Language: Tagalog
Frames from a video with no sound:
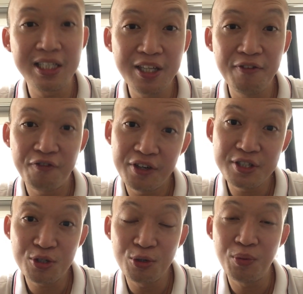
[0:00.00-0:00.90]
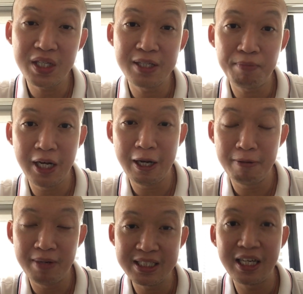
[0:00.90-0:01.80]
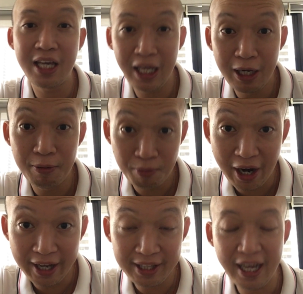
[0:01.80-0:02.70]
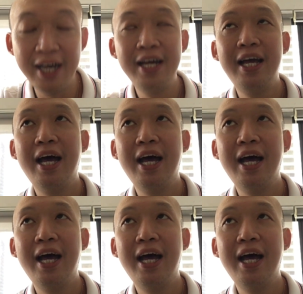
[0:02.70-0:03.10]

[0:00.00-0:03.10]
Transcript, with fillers: Kasi in first two weeks na pinalabas ang Killer Bride, ah,